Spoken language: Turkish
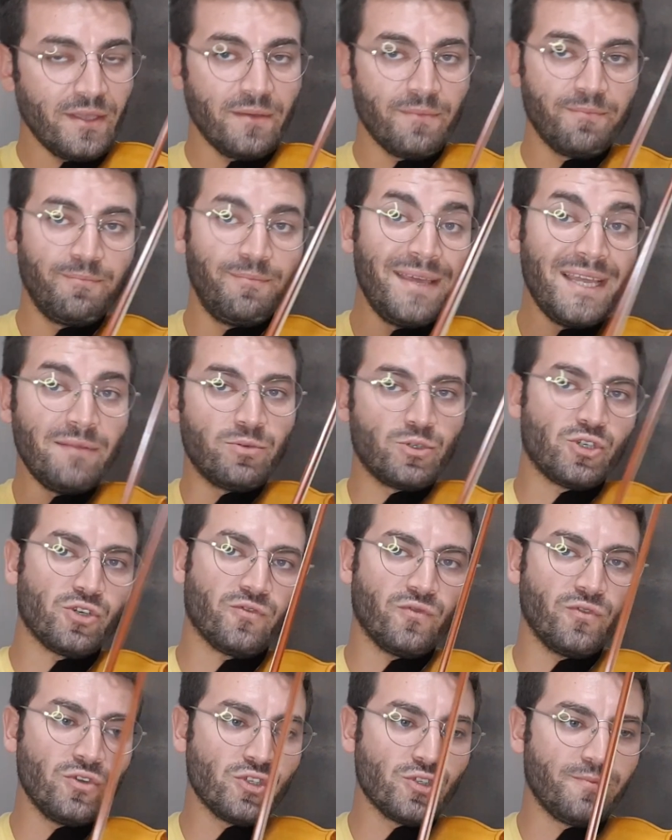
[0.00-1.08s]
Bir
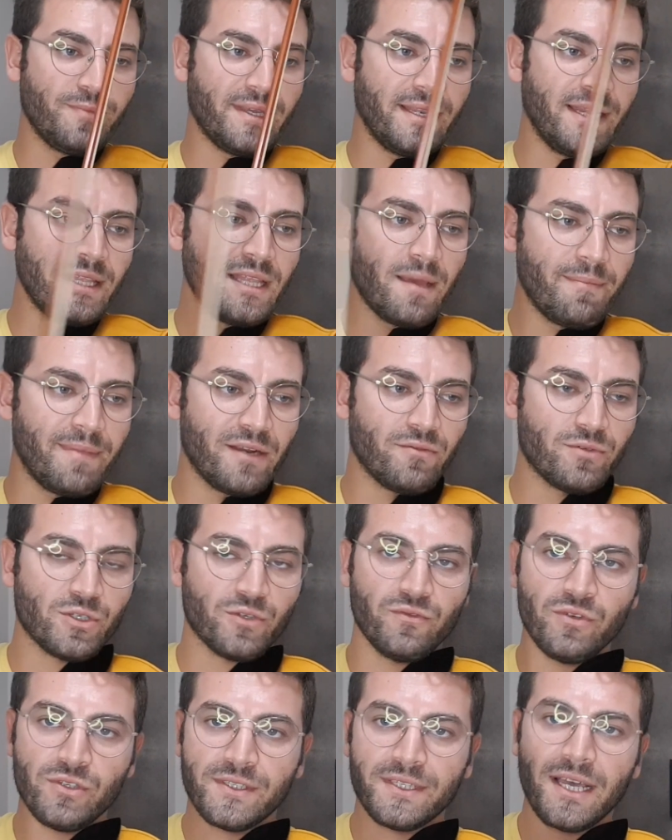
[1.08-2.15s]
buçuk vuruş mi? Neden bir
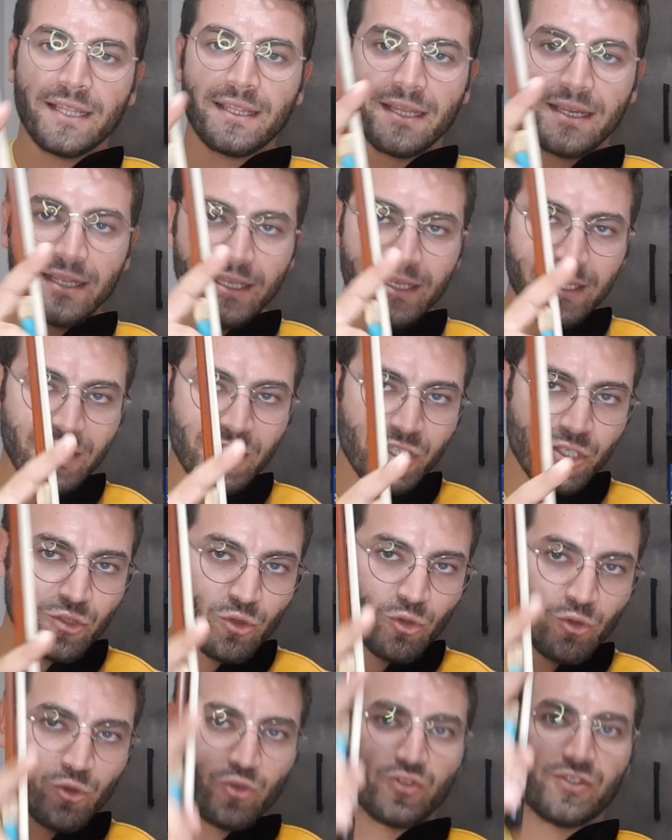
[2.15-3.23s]
buçuk vuruş? Zaten içi
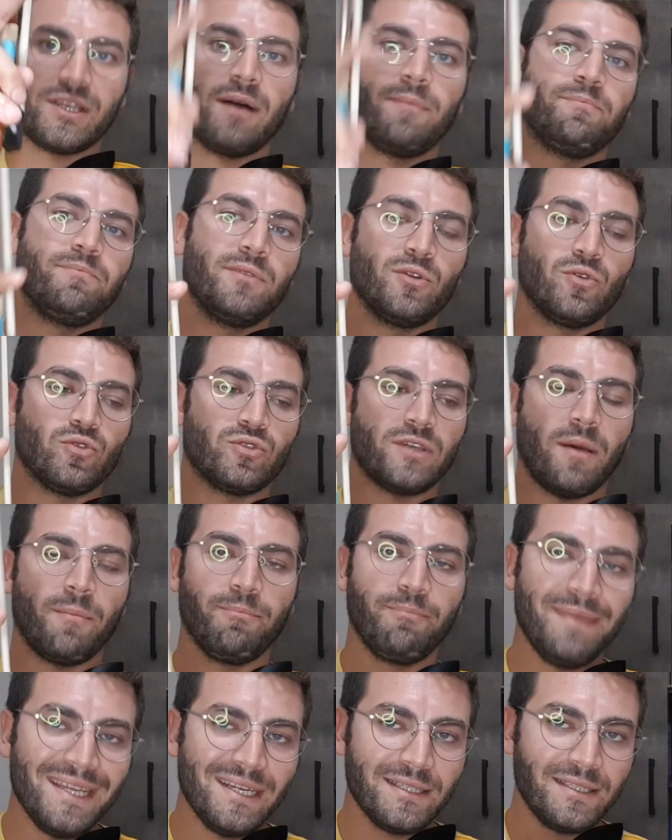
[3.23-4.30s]
dolu saplı
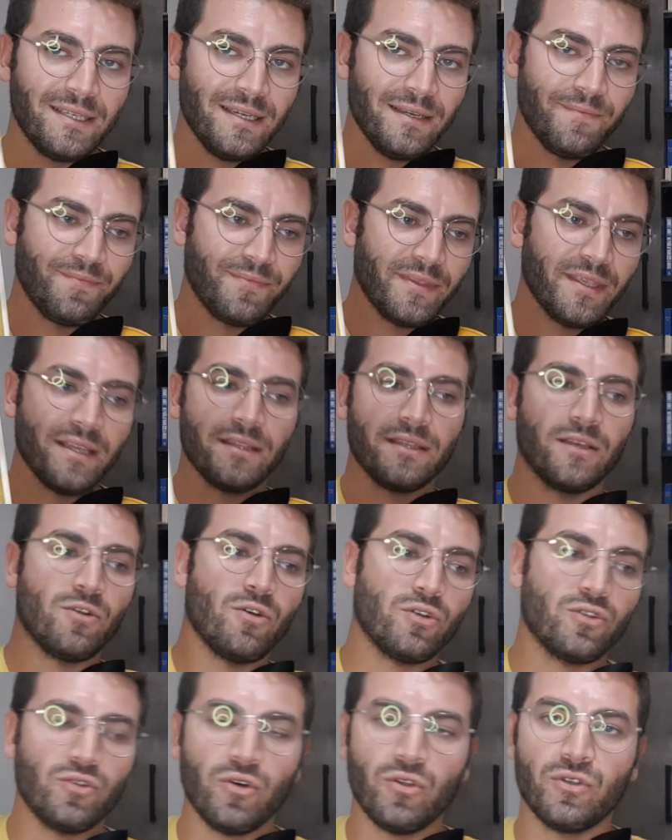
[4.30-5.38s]
notam birdi. Yanına
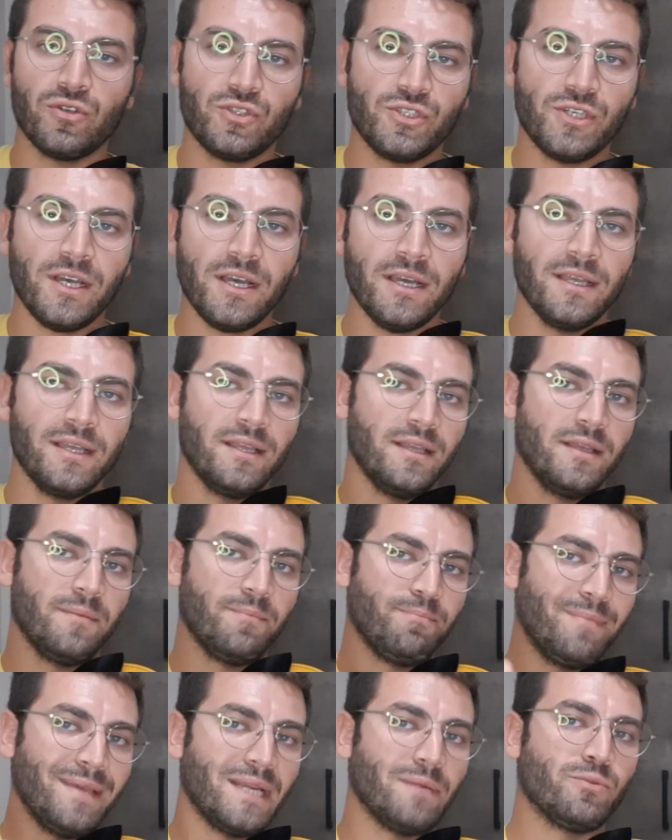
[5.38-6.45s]
nokta olunca
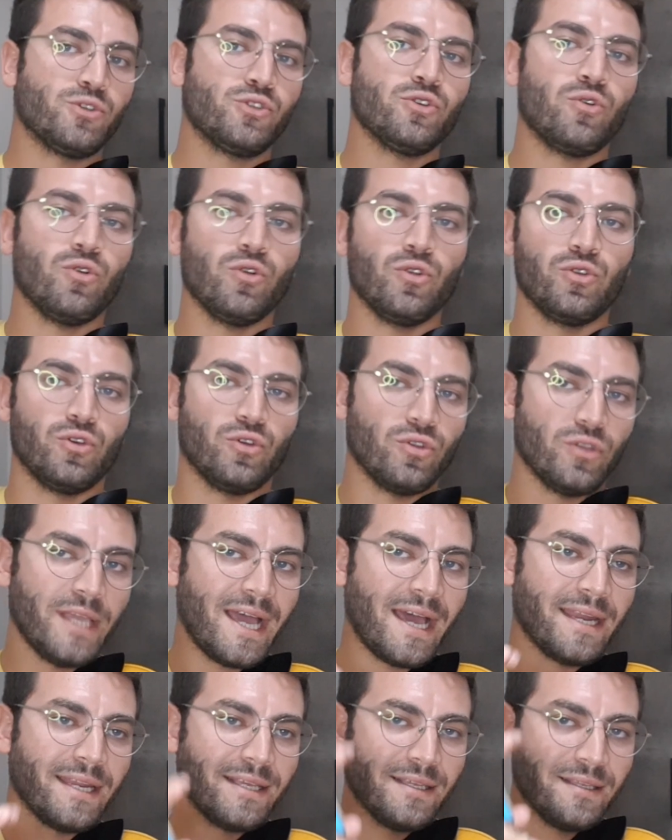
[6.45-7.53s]
bir buçuk oluyordu.
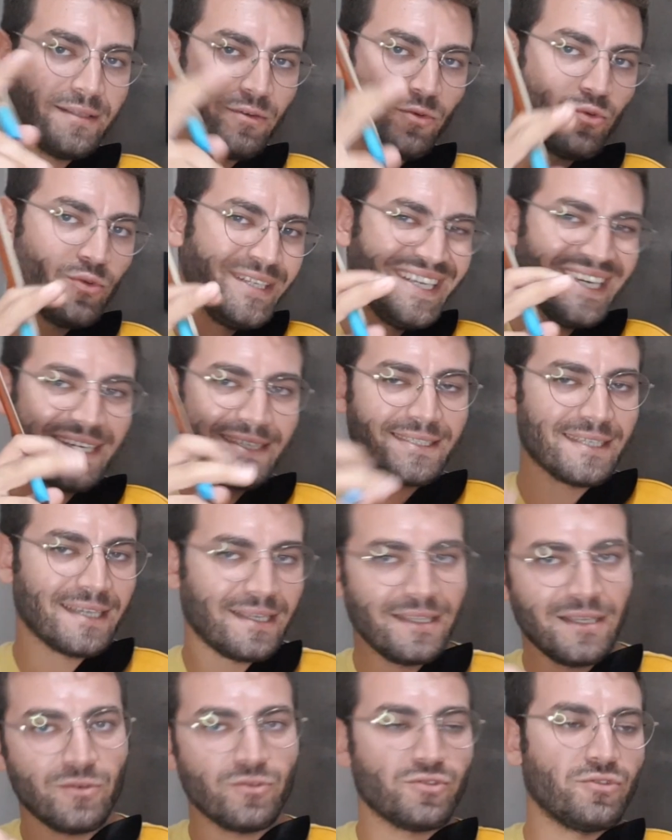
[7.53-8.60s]
Yani onun yarısı
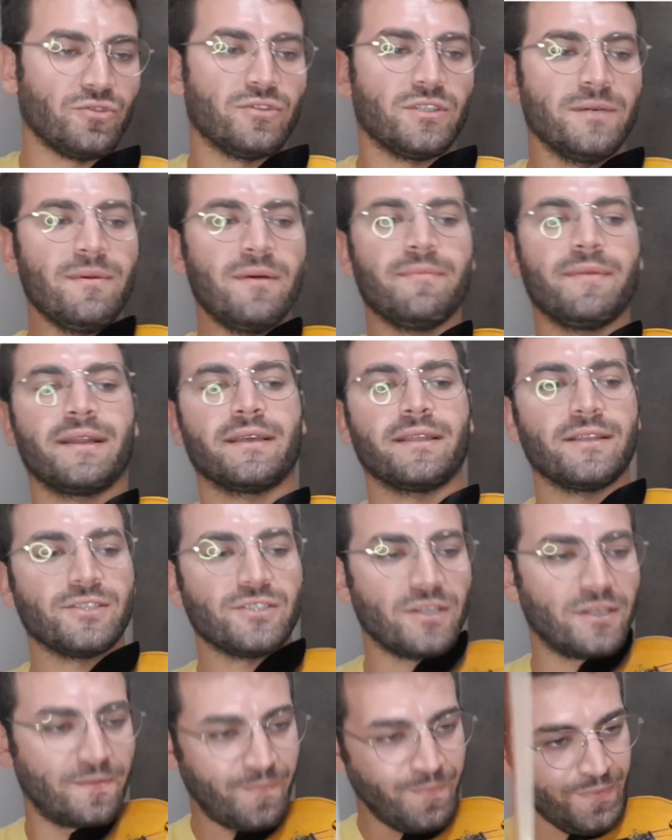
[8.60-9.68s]
kadar uzuyor. Tamam mı
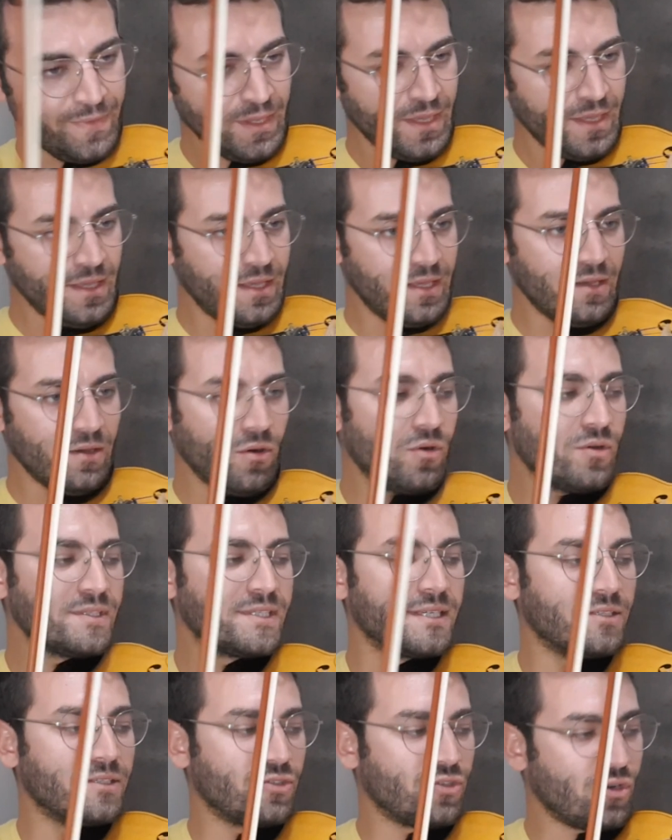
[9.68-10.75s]
arkadaşlar?
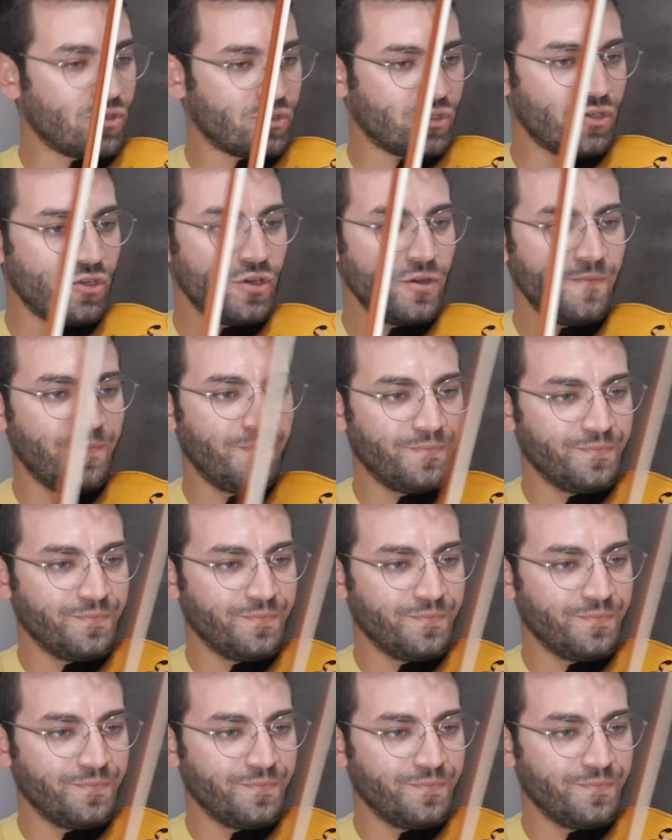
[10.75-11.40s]
18. ölçü.